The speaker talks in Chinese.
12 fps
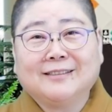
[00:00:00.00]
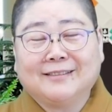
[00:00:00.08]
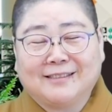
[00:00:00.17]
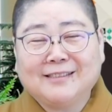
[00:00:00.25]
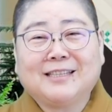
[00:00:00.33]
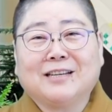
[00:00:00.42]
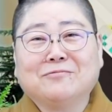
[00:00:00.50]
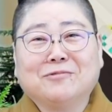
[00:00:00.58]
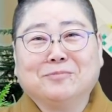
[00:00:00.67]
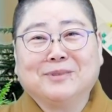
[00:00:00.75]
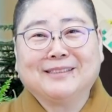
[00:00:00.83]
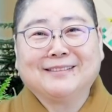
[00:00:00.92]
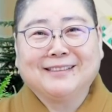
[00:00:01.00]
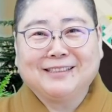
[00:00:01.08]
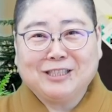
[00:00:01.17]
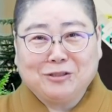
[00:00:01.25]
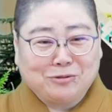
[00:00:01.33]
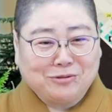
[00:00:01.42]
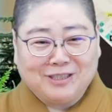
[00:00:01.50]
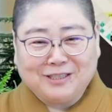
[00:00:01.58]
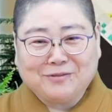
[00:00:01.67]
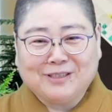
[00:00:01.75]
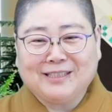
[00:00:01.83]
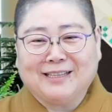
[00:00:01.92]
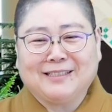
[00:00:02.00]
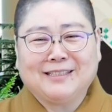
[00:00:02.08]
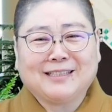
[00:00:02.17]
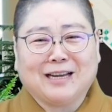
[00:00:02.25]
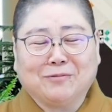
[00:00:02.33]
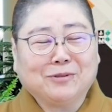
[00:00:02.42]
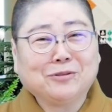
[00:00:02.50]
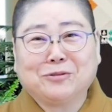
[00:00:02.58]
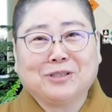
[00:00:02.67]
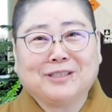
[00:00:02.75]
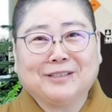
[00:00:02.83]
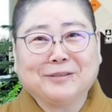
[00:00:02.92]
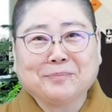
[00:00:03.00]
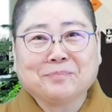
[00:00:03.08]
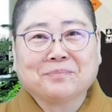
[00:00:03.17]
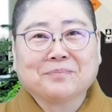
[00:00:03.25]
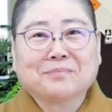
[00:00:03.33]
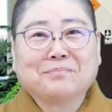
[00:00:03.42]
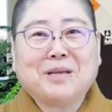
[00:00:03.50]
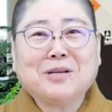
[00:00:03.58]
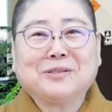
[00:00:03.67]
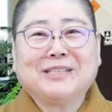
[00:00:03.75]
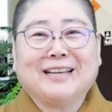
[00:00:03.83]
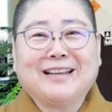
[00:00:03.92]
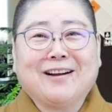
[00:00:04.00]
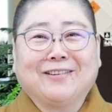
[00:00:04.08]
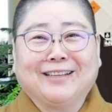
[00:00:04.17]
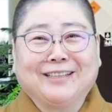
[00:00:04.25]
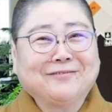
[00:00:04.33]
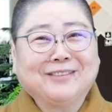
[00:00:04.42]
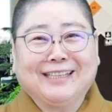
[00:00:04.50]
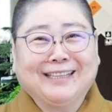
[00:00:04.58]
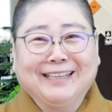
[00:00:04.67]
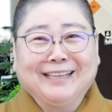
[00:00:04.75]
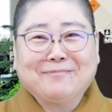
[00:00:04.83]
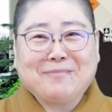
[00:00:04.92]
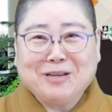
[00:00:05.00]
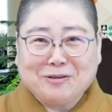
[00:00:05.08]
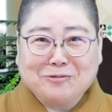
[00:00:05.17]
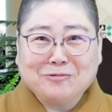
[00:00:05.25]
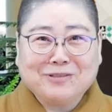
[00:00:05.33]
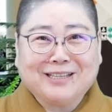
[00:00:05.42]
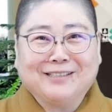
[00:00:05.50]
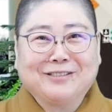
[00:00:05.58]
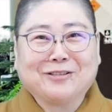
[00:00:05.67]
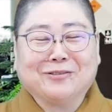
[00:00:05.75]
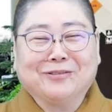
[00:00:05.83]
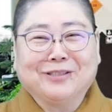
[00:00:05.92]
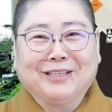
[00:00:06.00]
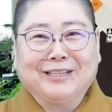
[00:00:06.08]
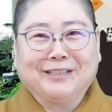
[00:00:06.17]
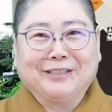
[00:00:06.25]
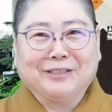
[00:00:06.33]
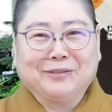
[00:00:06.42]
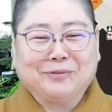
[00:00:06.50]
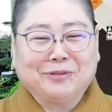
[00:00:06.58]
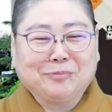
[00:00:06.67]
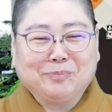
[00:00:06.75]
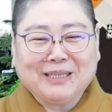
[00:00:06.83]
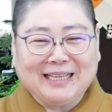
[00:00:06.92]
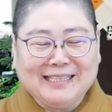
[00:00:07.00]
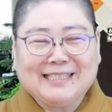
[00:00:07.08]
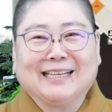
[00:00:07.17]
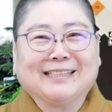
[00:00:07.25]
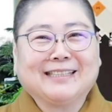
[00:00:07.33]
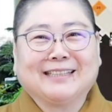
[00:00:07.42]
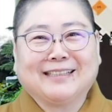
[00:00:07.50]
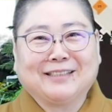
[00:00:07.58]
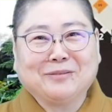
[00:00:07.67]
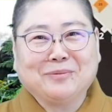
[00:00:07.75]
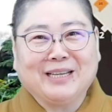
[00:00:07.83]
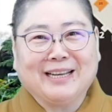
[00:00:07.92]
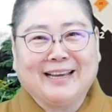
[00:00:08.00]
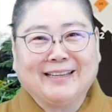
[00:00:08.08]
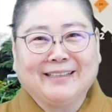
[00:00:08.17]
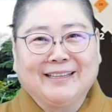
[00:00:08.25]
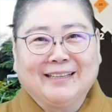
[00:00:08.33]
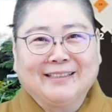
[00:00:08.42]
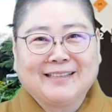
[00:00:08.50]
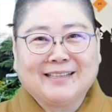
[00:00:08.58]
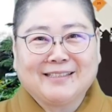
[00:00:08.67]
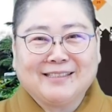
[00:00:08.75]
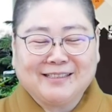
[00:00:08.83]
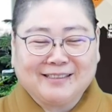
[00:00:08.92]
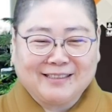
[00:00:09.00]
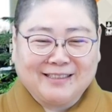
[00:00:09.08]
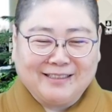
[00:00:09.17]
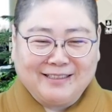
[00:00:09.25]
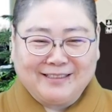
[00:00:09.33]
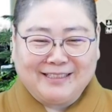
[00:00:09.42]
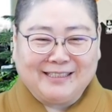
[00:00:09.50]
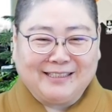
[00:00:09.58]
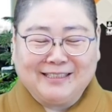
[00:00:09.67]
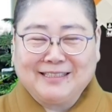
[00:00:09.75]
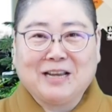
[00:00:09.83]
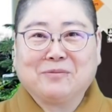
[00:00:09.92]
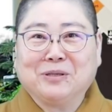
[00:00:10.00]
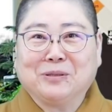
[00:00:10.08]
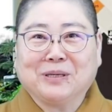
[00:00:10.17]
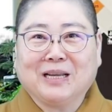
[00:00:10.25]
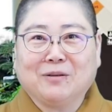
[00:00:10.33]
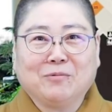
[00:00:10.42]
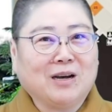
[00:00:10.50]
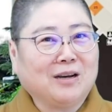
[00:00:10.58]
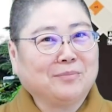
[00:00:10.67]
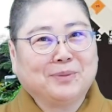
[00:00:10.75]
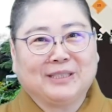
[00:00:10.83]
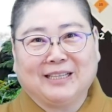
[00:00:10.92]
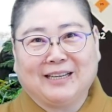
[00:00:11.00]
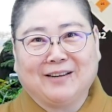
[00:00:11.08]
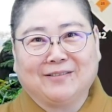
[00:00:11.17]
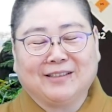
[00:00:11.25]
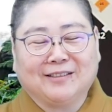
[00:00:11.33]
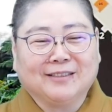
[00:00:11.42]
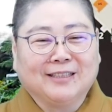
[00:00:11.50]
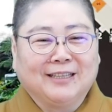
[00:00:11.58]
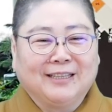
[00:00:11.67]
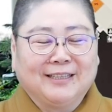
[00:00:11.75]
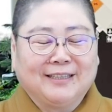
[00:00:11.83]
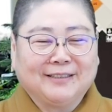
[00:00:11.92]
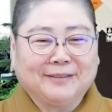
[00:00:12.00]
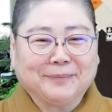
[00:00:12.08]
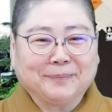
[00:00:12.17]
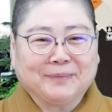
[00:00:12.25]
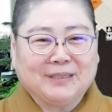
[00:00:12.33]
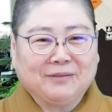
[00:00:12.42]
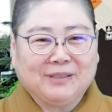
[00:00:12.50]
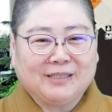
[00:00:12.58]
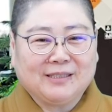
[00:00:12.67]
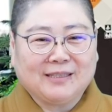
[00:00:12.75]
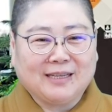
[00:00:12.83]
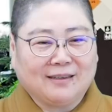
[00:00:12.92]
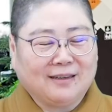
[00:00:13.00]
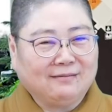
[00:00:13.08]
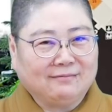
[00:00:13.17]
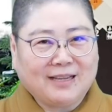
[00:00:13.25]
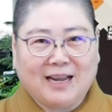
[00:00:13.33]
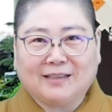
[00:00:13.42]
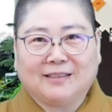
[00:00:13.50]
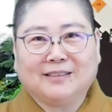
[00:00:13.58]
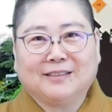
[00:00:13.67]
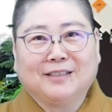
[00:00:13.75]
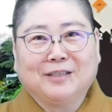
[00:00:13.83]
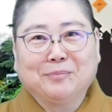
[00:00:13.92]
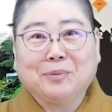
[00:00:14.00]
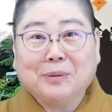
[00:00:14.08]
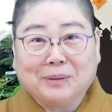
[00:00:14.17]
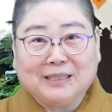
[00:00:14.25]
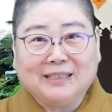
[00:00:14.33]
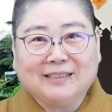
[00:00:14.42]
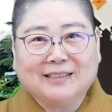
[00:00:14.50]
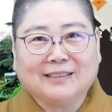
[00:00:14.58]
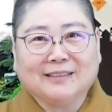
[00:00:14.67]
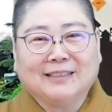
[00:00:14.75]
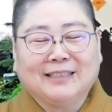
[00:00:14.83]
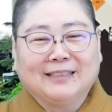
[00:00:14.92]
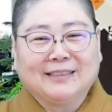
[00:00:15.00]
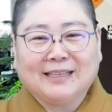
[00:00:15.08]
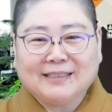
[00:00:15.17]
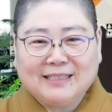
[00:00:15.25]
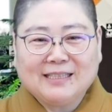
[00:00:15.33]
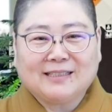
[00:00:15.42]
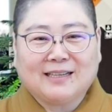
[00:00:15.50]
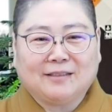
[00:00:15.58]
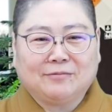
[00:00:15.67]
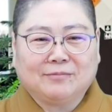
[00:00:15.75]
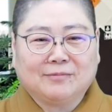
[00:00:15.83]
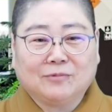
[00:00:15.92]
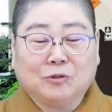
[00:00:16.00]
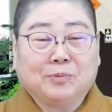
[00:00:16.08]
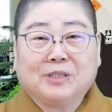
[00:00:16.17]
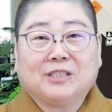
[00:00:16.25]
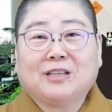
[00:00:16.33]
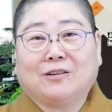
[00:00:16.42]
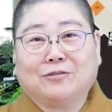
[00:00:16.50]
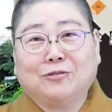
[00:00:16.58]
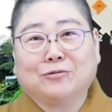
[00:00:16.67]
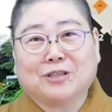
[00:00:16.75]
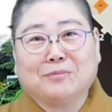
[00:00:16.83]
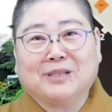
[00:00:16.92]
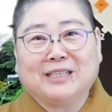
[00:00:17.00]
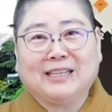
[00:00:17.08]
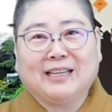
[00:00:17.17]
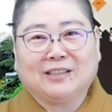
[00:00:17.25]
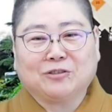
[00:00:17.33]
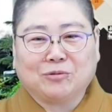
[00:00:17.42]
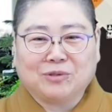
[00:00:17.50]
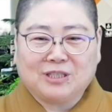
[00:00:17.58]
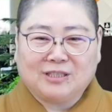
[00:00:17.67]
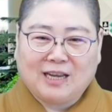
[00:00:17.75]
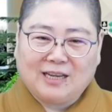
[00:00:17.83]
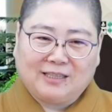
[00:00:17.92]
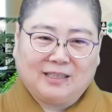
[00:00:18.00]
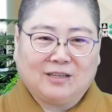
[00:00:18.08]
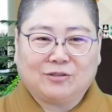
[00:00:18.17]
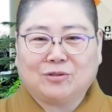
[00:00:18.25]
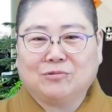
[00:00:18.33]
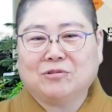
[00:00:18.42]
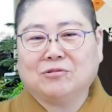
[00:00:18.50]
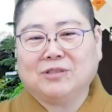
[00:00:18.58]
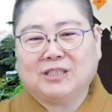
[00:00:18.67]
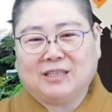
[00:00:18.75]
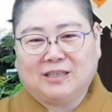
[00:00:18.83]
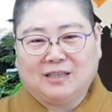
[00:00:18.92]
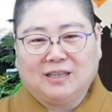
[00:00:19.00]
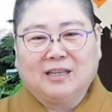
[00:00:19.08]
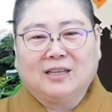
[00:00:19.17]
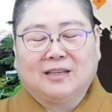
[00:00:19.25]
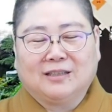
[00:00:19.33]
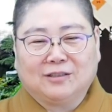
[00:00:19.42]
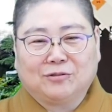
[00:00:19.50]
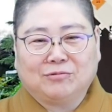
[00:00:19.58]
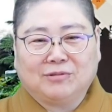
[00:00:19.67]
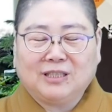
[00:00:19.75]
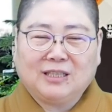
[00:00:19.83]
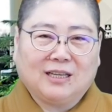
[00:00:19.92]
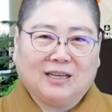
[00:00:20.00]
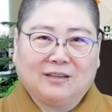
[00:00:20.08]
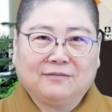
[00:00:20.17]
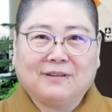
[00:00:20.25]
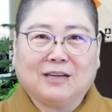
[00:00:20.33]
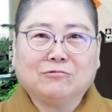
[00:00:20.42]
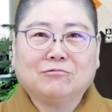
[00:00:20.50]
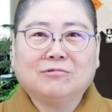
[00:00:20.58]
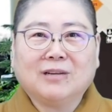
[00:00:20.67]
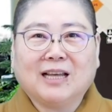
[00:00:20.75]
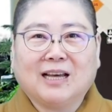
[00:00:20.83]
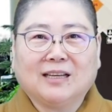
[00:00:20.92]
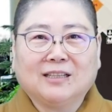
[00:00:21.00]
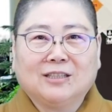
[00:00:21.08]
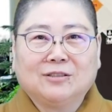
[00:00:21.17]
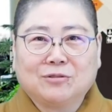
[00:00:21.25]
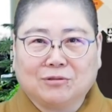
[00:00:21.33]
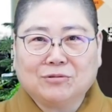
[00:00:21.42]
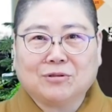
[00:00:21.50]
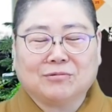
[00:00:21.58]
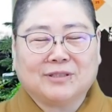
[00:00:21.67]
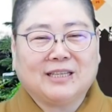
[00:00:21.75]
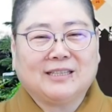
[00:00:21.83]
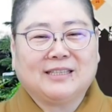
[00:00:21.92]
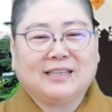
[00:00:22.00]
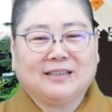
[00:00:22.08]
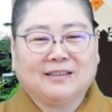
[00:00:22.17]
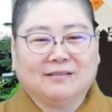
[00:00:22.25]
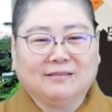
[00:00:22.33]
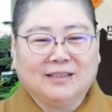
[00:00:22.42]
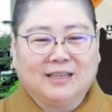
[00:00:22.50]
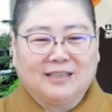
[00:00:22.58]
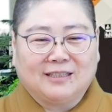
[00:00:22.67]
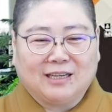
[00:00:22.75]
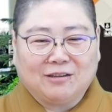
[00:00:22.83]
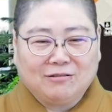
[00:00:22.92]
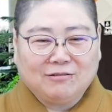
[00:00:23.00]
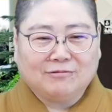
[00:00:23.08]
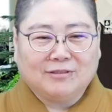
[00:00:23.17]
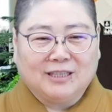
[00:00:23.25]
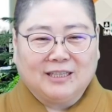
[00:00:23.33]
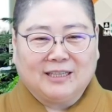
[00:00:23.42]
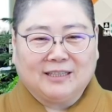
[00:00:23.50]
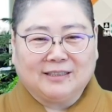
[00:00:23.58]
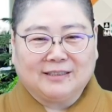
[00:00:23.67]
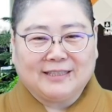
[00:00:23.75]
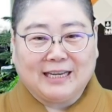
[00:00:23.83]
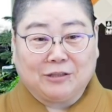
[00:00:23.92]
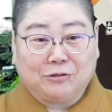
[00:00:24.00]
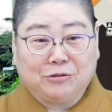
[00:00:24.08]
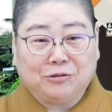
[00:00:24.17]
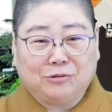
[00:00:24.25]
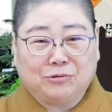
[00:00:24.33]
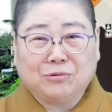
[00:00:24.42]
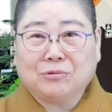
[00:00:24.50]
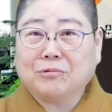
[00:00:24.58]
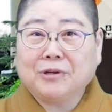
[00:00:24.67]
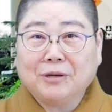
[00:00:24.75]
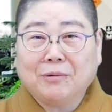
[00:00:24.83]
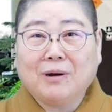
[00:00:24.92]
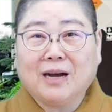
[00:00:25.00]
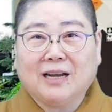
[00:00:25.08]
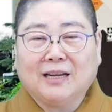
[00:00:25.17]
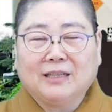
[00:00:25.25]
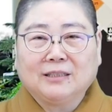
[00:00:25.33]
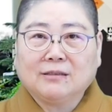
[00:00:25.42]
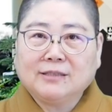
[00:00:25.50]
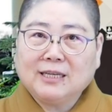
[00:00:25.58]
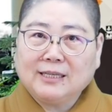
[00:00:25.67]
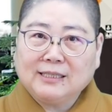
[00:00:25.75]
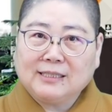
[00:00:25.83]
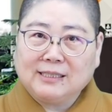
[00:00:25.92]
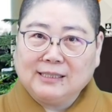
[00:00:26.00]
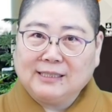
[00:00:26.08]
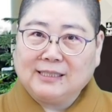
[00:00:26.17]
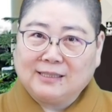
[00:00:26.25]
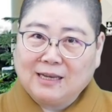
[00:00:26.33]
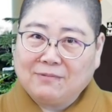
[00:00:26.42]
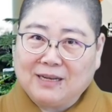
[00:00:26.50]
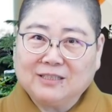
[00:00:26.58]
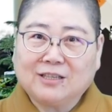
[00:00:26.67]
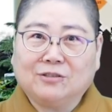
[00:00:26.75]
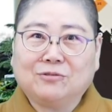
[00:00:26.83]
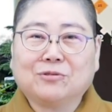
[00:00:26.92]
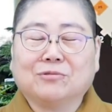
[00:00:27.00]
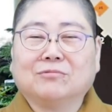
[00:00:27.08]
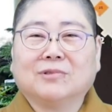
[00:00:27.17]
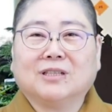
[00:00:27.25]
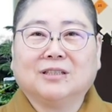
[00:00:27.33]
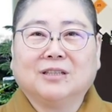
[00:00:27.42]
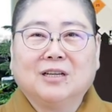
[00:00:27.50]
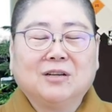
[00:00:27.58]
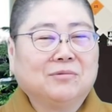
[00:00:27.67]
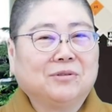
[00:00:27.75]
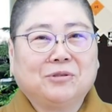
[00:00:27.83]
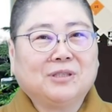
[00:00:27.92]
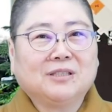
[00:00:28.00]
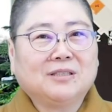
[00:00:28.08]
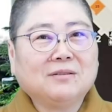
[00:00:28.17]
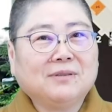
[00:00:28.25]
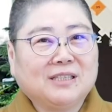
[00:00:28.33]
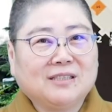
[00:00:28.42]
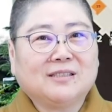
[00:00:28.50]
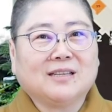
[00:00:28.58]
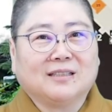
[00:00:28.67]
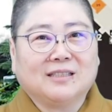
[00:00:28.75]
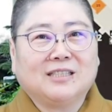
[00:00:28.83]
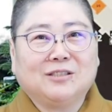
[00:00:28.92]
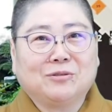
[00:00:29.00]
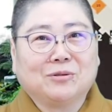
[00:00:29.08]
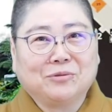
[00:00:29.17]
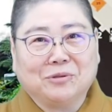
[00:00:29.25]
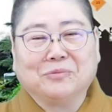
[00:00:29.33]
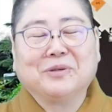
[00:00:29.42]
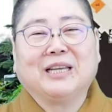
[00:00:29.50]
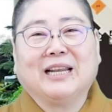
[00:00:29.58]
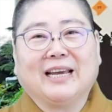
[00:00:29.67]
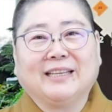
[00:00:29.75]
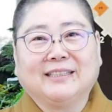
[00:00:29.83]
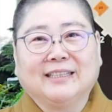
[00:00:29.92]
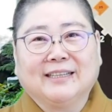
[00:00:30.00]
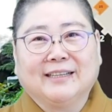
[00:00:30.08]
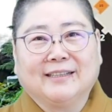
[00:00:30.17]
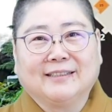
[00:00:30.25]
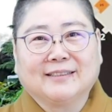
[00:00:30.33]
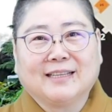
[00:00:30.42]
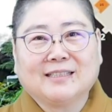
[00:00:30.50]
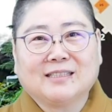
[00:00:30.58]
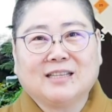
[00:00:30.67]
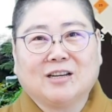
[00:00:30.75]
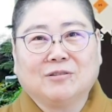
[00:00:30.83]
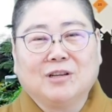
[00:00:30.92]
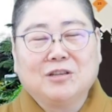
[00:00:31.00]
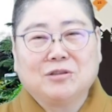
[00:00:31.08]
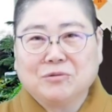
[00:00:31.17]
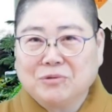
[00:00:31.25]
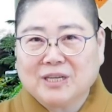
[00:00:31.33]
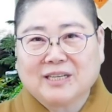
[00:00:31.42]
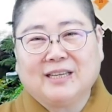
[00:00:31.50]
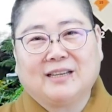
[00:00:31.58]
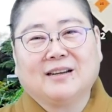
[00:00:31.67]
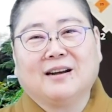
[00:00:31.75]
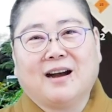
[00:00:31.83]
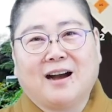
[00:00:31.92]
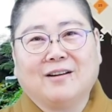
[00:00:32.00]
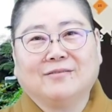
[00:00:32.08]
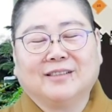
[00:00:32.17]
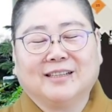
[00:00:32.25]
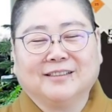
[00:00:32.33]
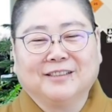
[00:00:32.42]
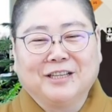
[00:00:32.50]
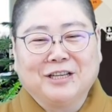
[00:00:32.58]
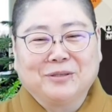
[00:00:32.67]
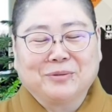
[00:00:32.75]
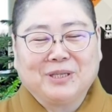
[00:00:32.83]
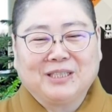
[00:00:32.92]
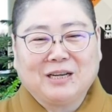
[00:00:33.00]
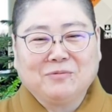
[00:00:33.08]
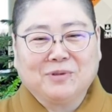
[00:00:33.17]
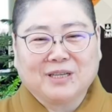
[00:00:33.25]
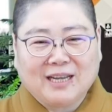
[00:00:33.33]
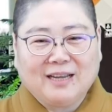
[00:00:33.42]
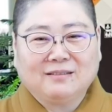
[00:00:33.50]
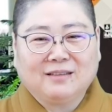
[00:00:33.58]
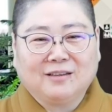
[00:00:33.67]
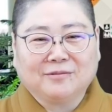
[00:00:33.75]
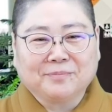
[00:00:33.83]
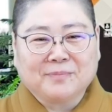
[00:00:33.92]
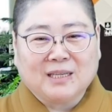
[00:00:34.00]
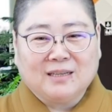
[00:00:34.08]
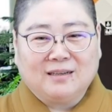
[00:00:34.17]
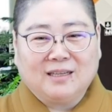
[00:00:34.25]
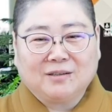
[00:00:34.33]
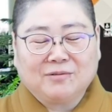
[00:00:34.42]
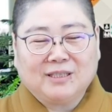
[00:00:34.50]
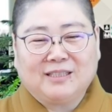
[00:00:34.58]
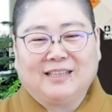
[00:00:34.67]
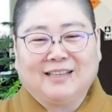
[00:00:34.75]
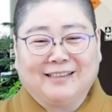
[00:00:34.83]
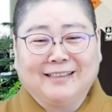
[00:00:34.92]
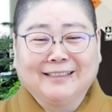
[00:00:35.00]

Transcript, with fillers: 之前我们进出了瓜迪亚机场，我都觉得没有解药了，因为没有路可走，呃，我都不敢想象它的未来。但是隔了几年再回去看，哇，不得了啊，嗯，这位市很大的魄力啊。他竟然我不知道用什么力量，总之他一定要收购一些啊土地啦、房屋啦、种种这些哈，然后呃再去做规划，到现在一起一起在完成中啊。我觉得这位市长的心中有未来啊，他知道纽约可以更好啊，所以当我看到拉瓜迪亚